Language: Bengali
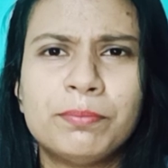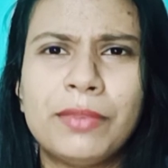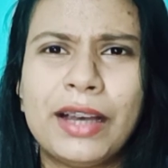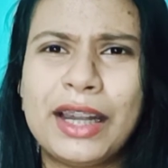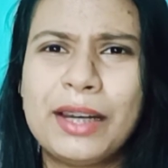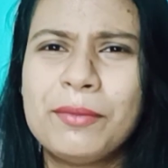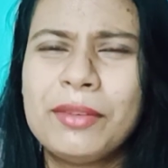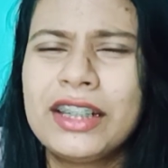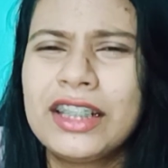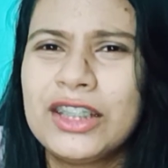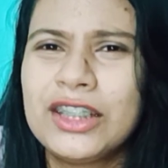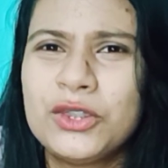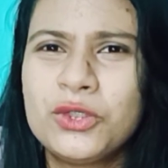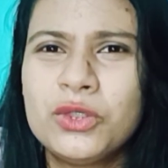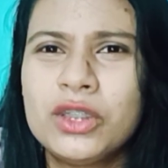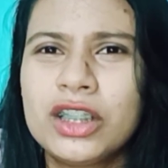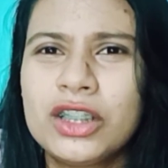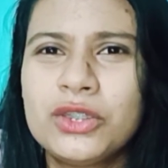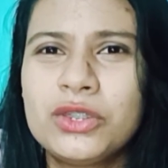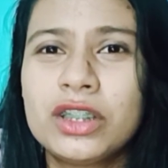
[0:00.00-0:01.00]
বারবার কিছু
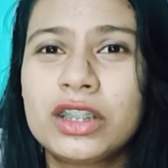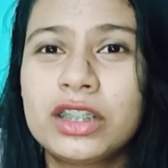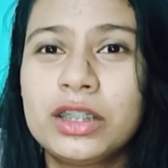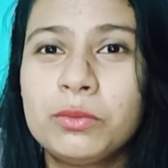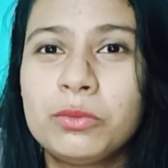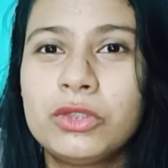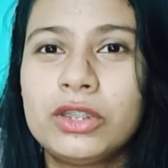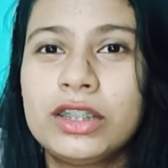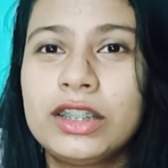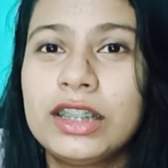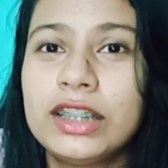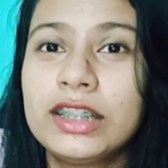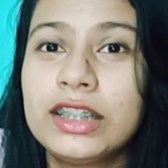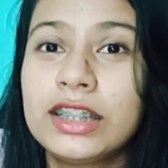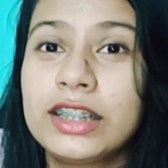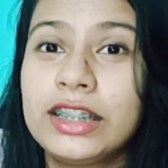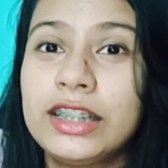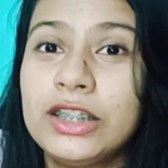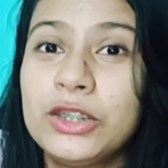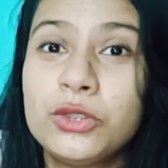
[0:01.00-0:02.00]
না কিছু একটা বলতে আছে
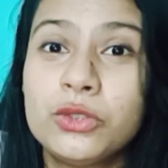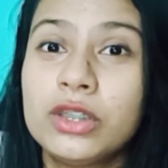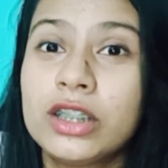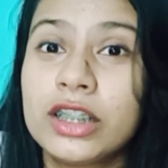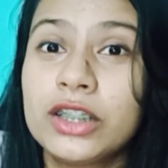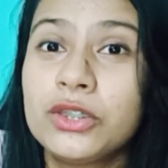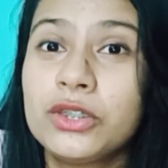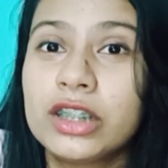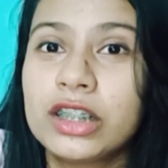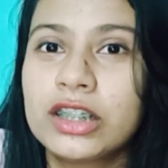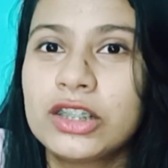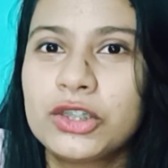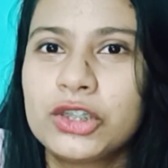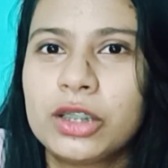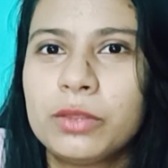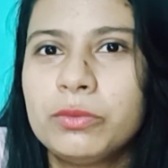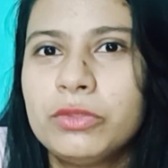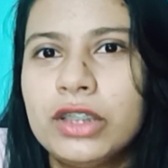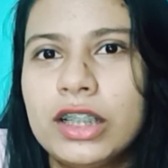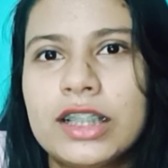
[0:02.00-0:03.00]
কিছু না কিছু একটা
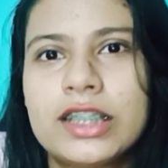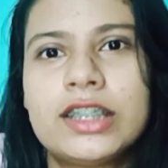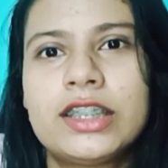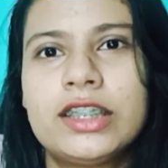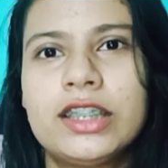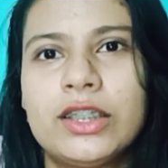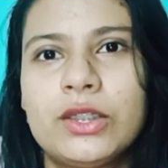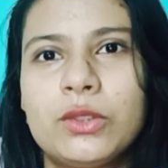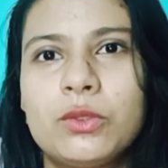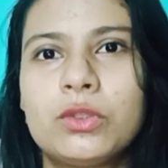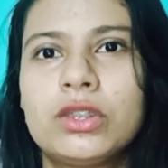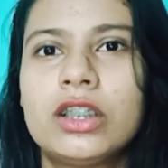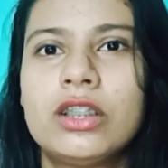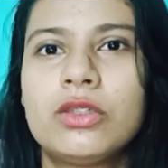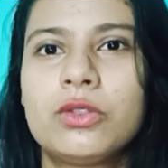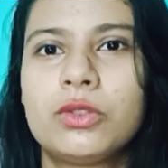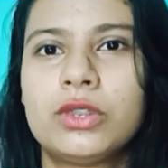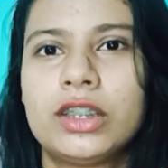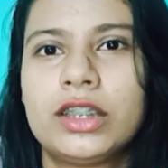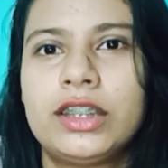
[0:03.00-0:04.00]
শব্দ আসছে কোথাও
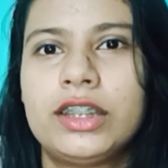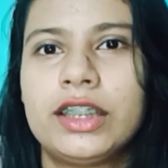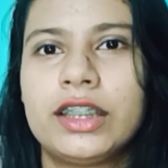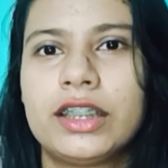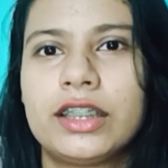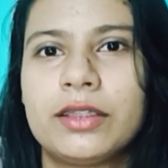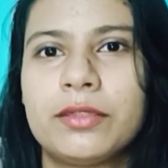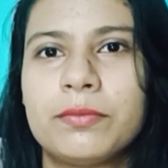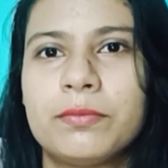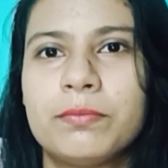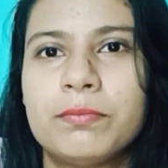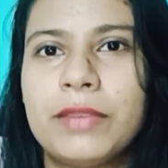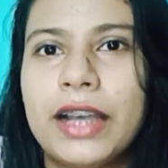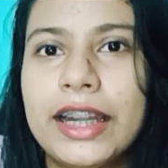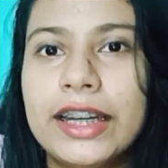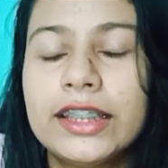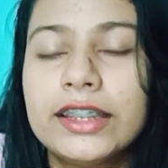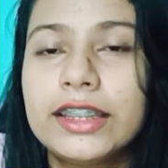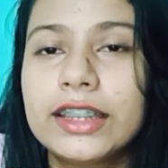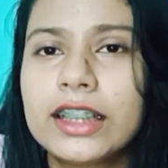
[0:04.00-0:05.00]
না কোথার থেকে
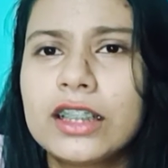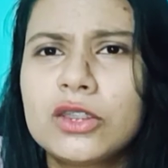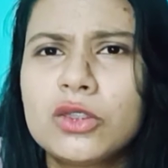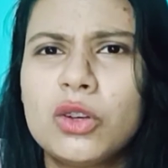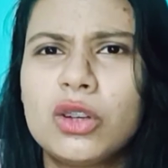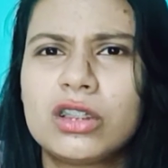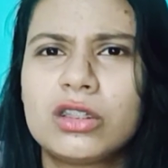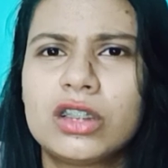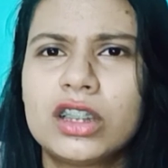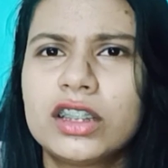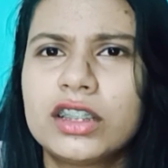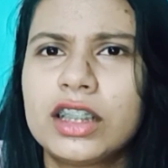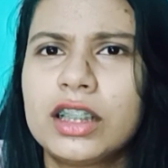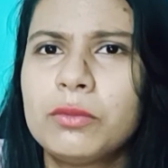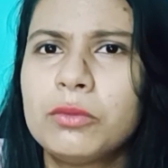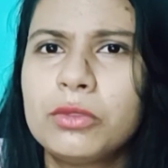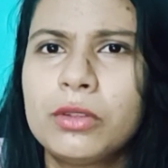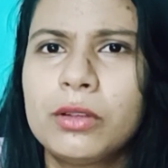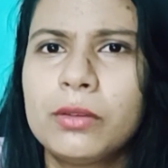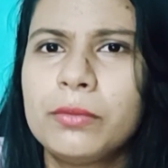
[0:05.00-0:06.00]
বাইরের থেকে একটু হঠাৎ
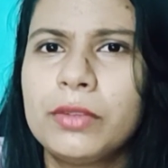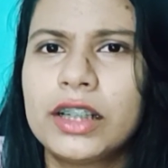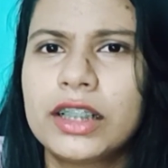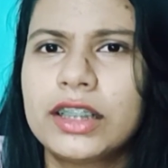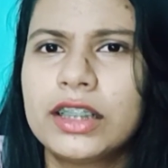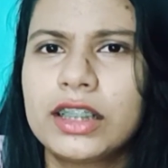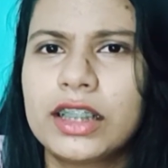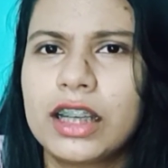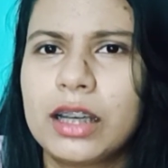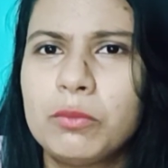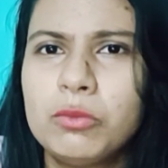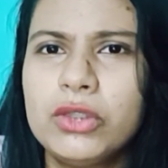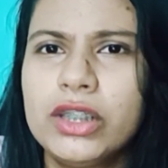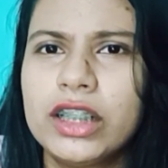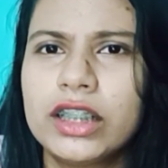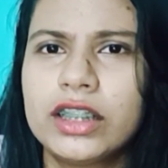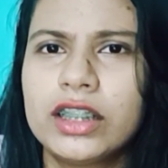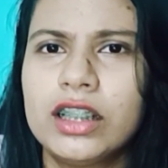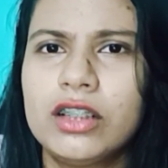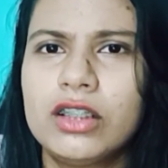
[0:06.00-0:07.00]
কেমনভাবে একটা কেমনই
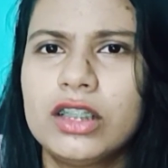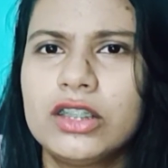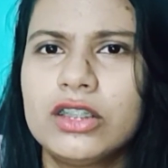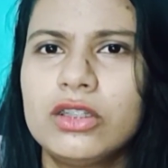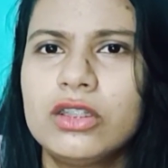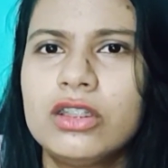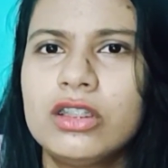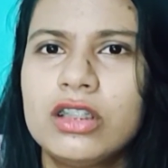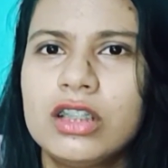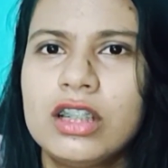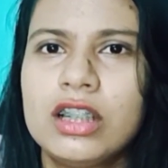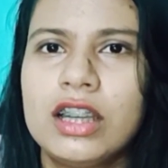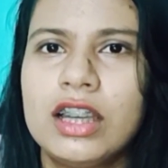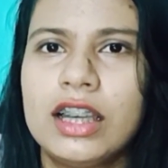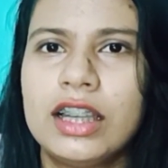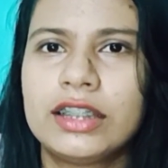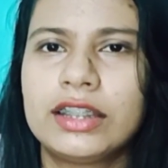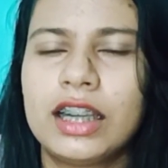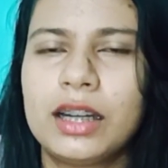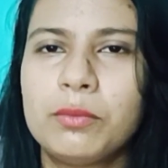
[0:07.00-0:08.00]
একটা আওয়াজ এলো
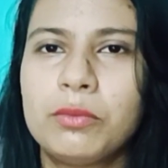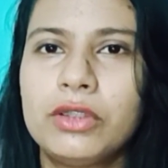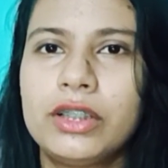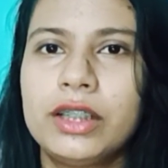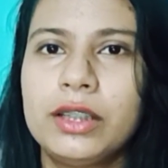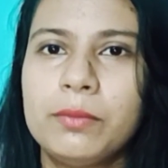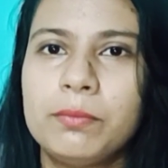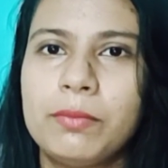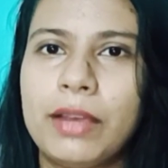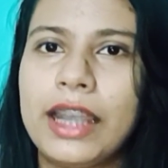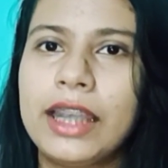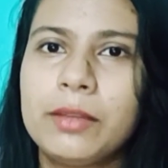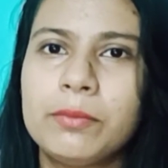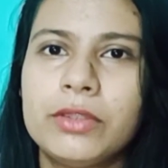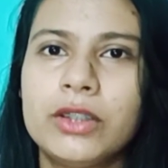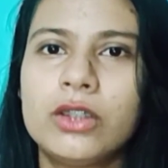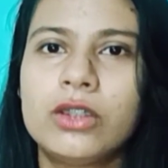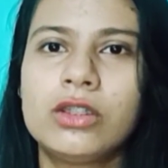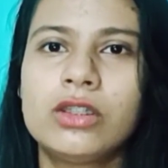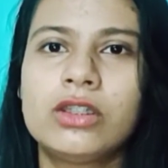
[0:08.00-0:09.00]
তারপরে বাইক
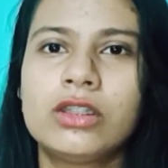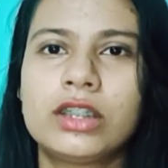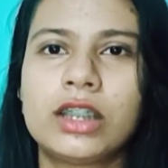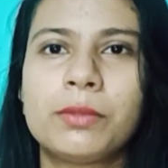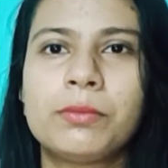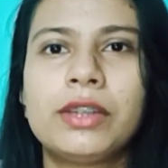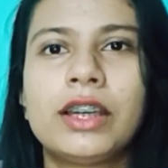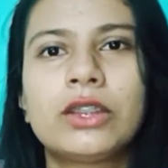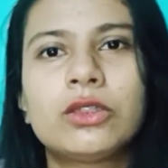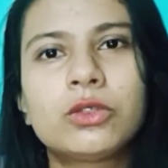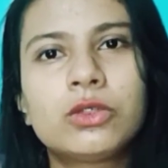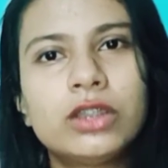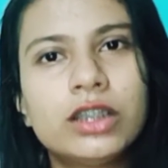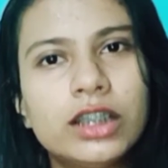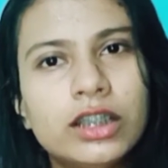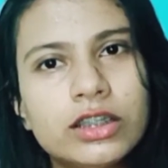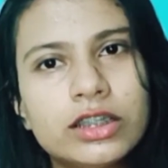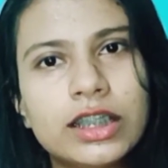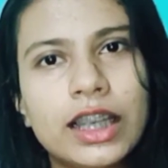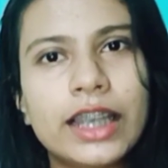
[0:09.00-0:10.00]
পেরোলো তারপরে এতক্ষণ
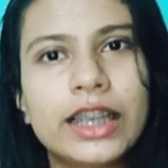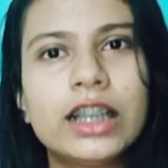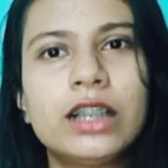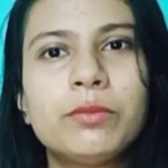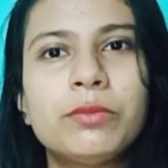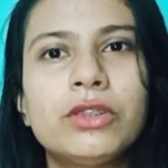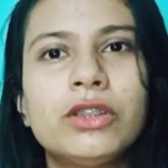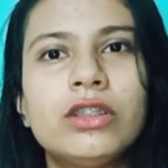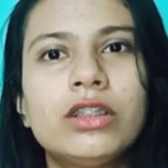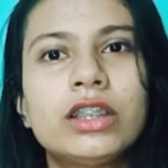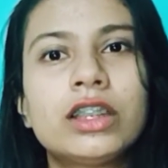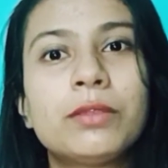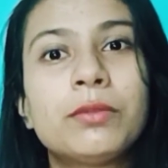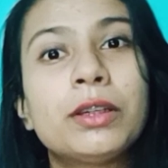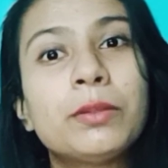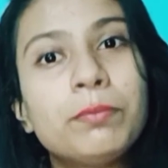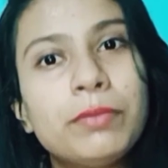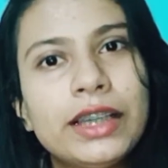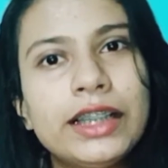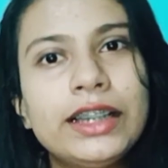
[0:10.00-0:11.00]
আরও সাইকেল পেরোলো
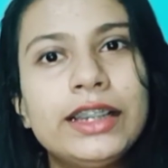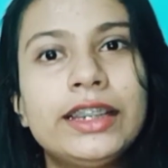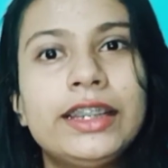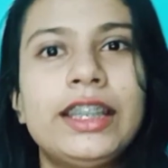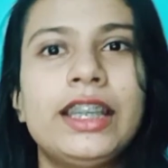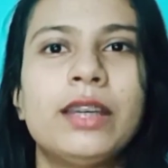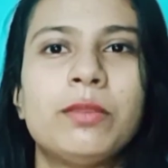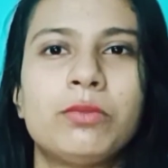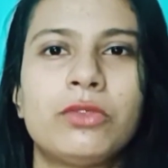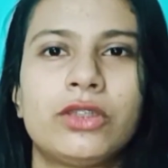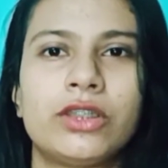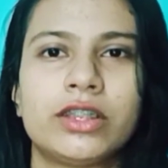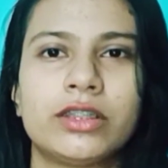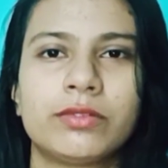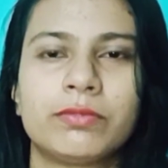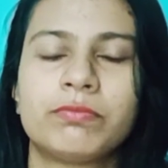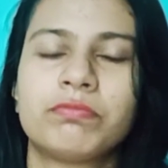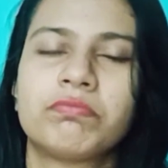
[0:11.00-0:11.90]
তারপরে বেল দিয়ে পড়ে